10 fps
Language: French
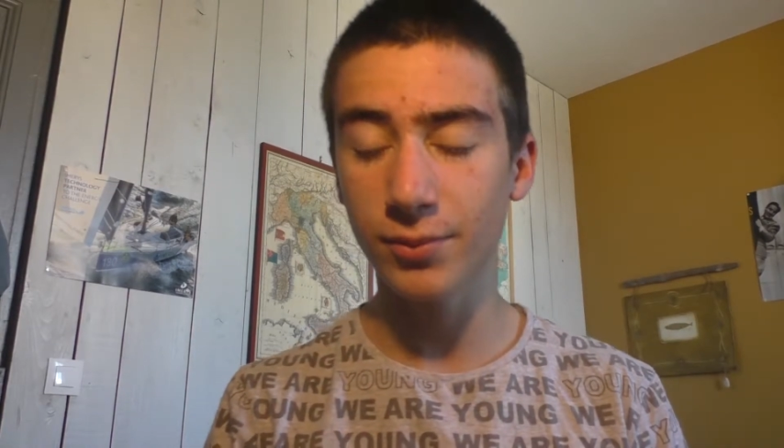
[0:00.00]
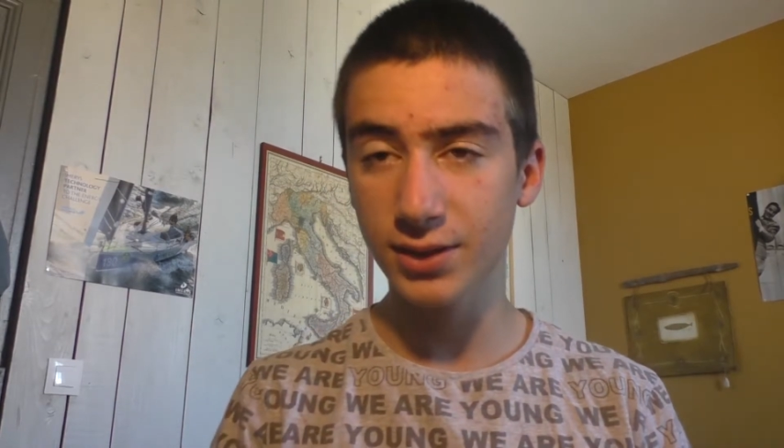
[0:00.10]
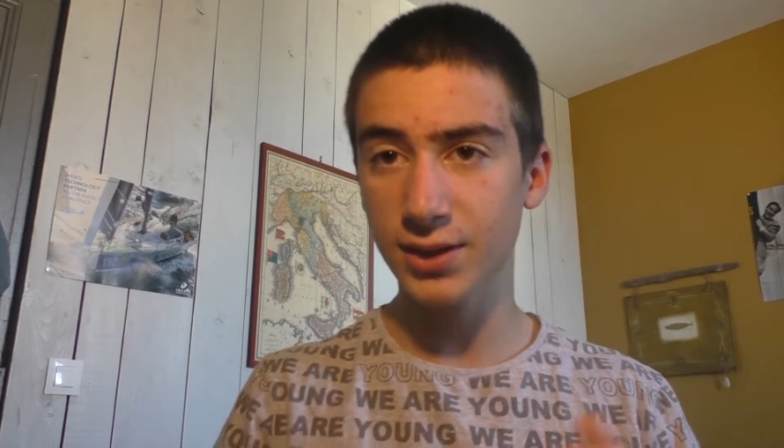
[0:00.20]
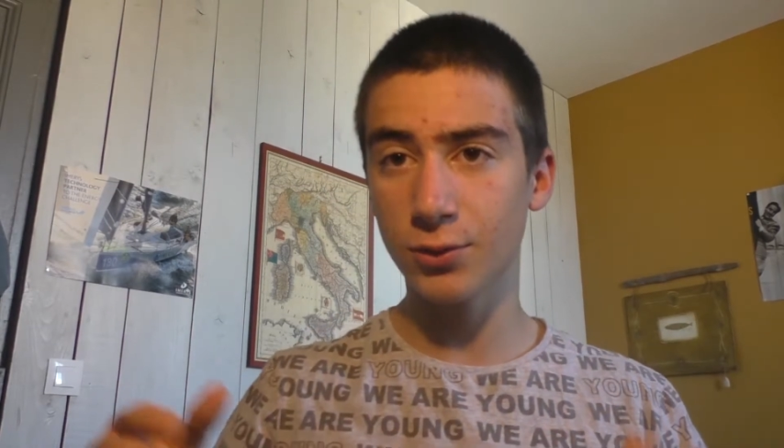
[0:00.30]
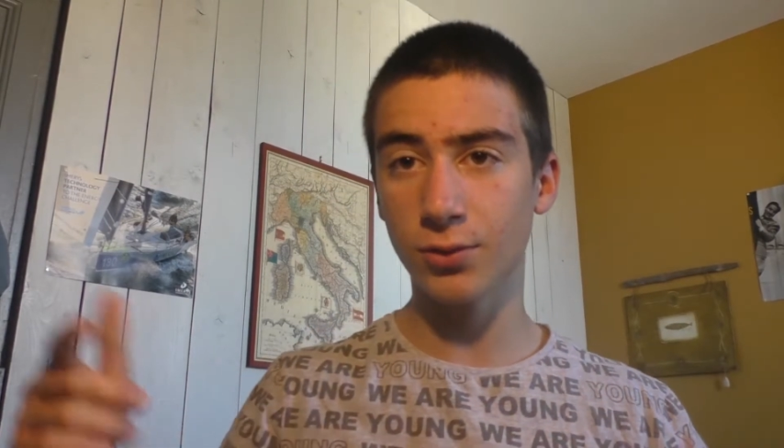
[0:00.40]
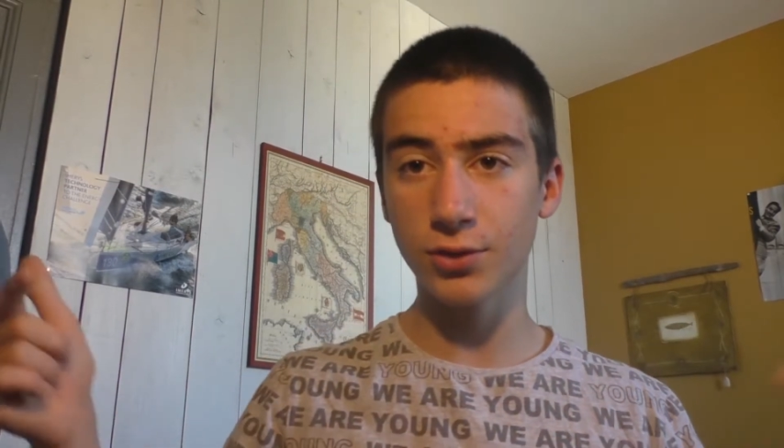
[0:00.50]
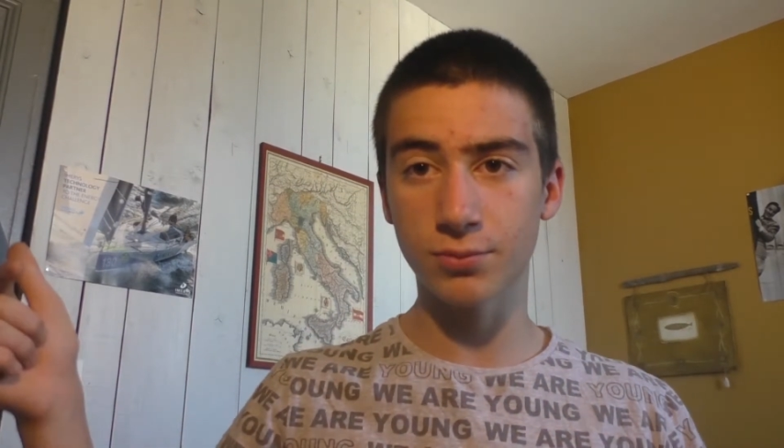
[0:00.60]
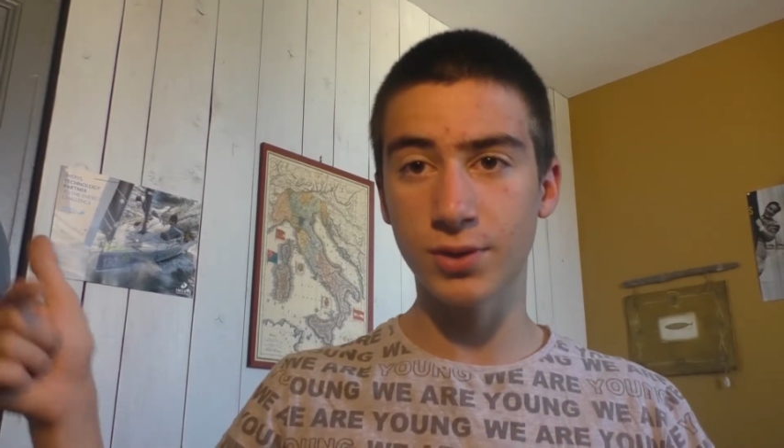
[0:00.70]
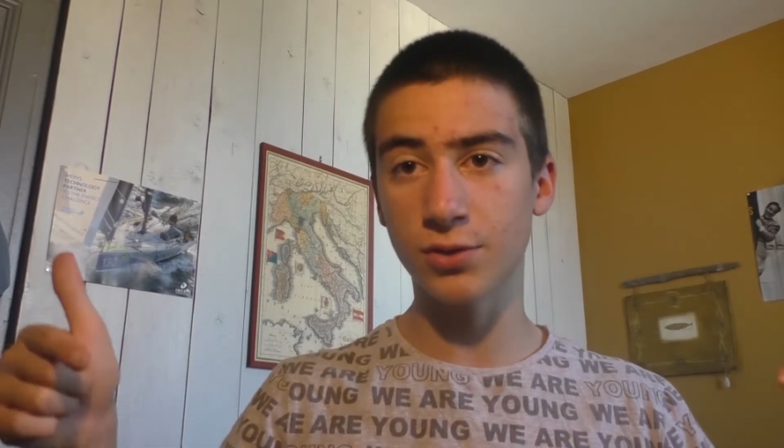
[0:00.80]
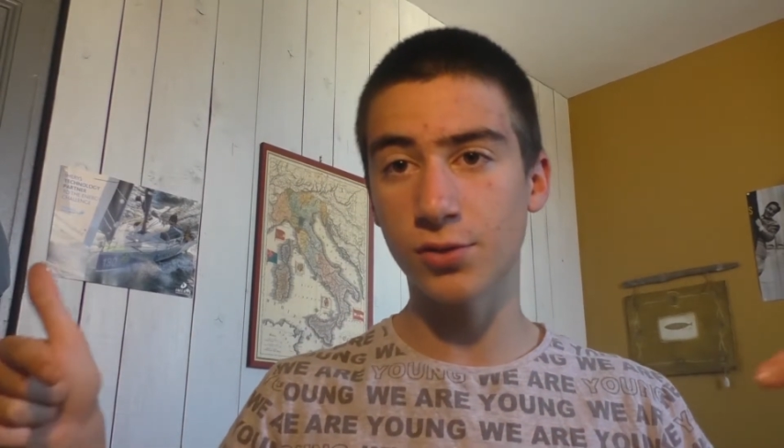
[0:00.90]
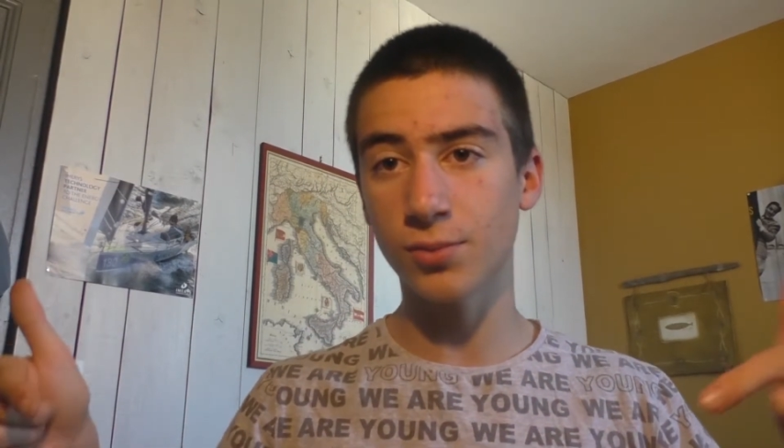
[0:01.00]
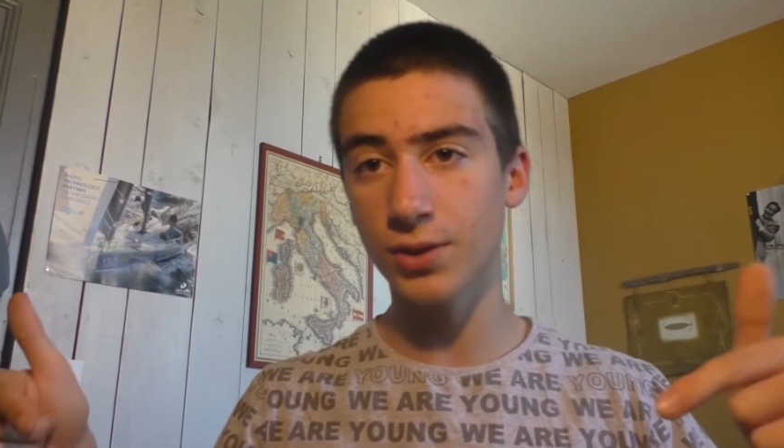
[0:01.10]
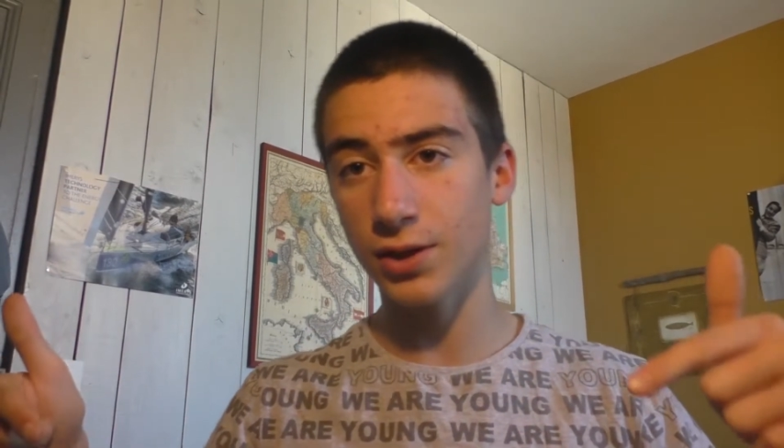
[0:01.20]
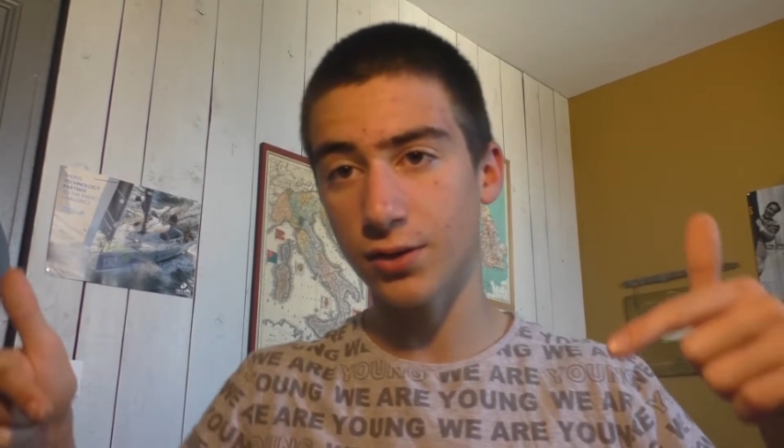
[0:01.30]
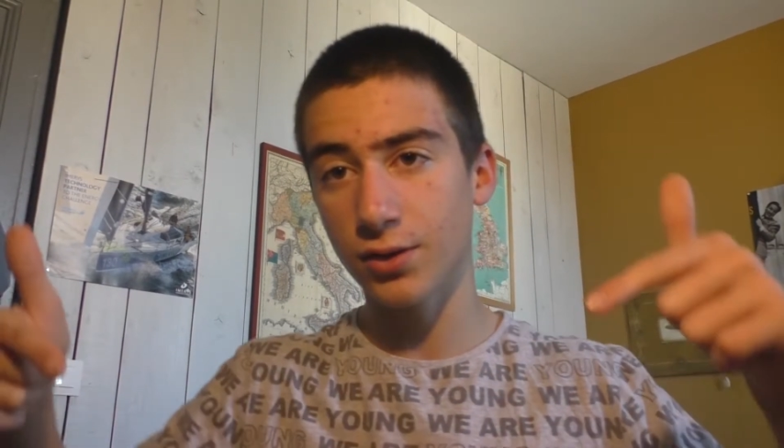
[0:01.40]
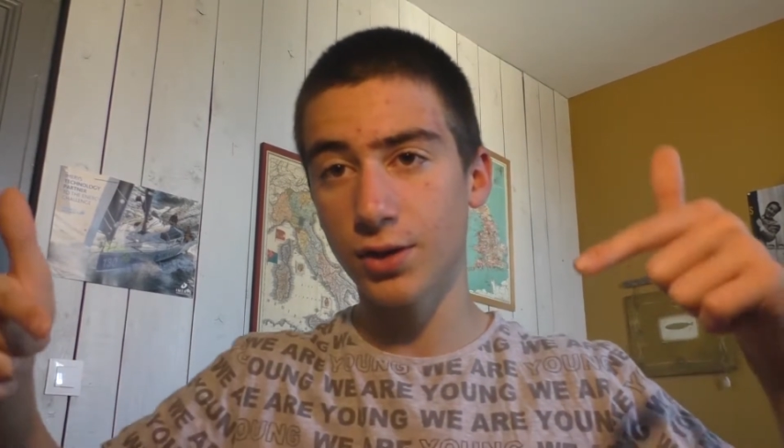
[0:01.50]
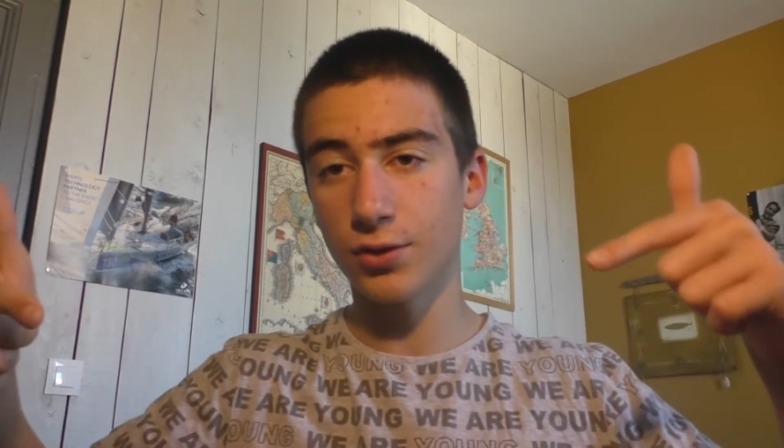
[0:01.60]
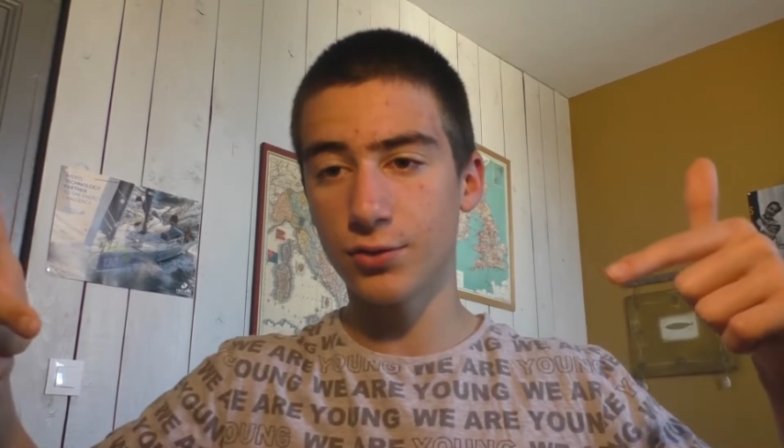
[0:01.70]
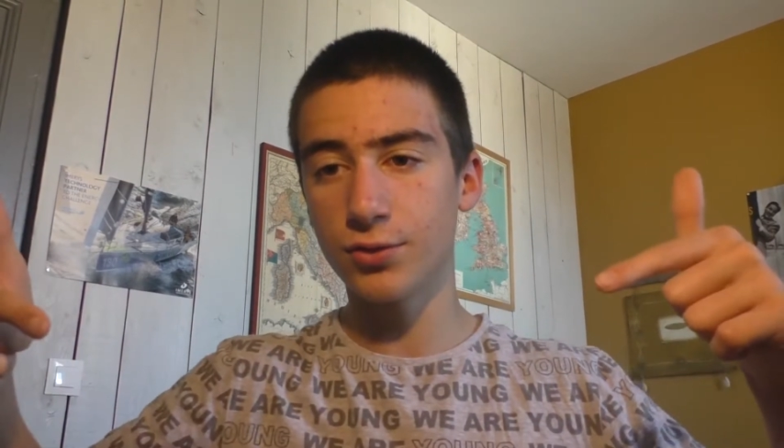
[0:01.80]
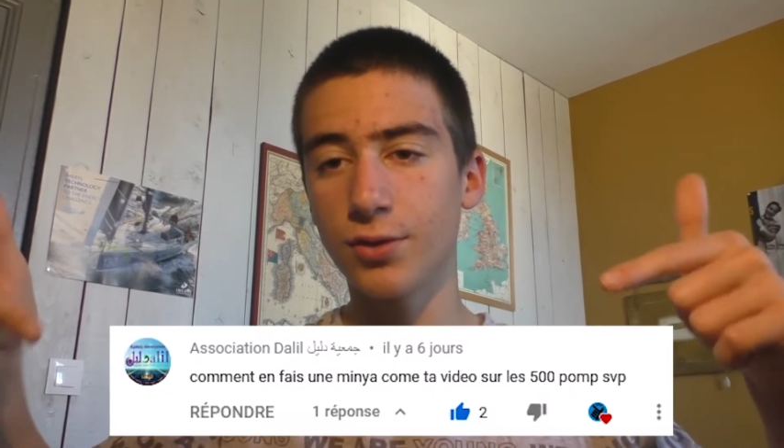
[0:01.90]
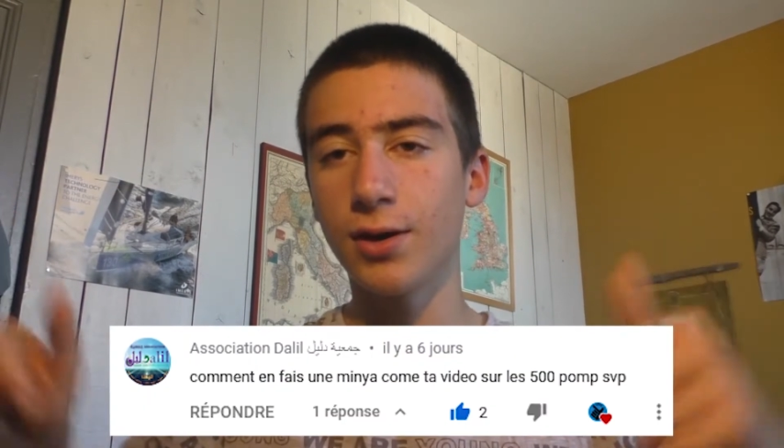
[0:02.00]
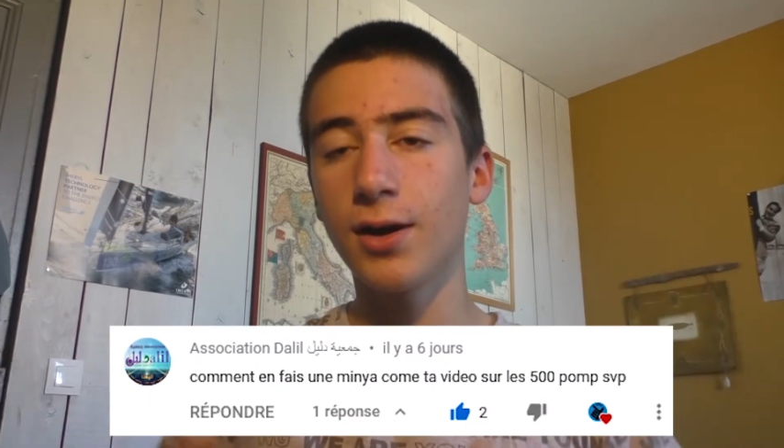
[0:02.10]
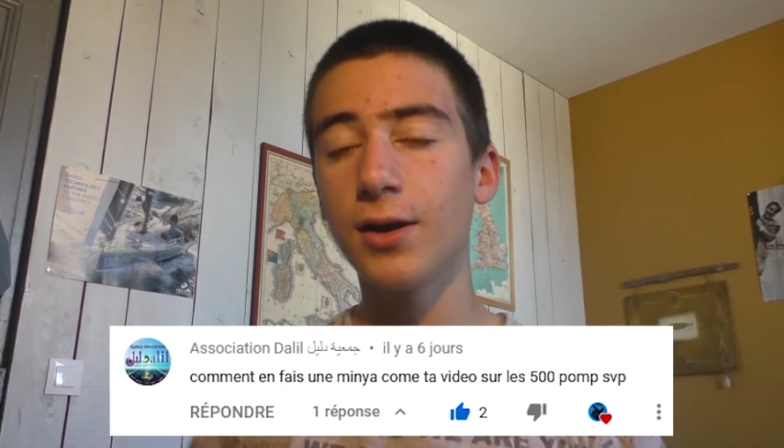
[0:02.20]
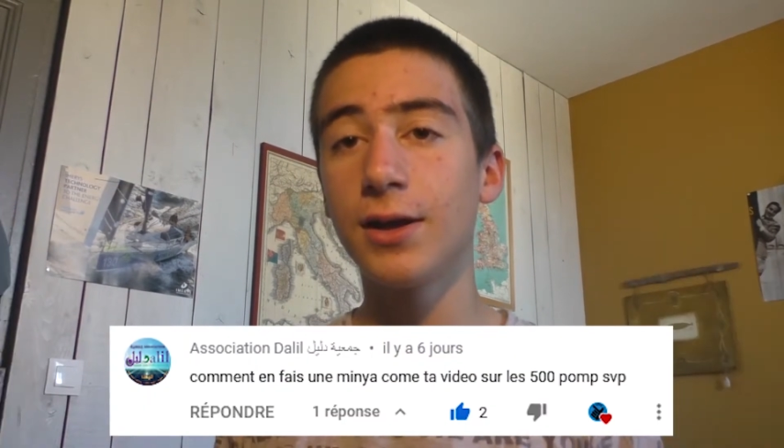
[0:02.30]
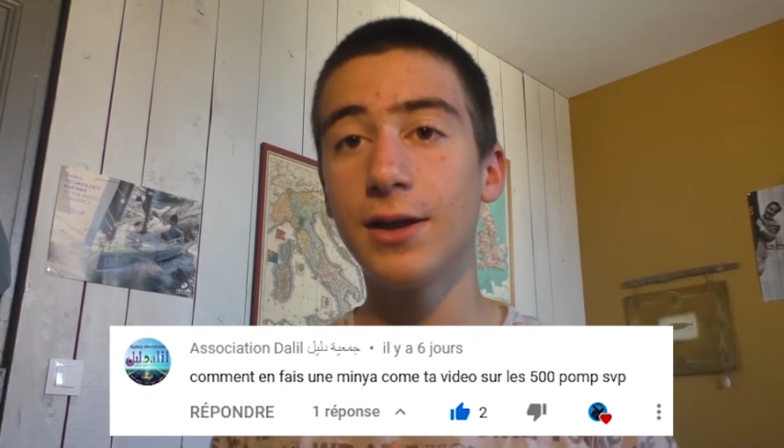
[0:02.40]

merci à toi, je mets le commentaire juste là.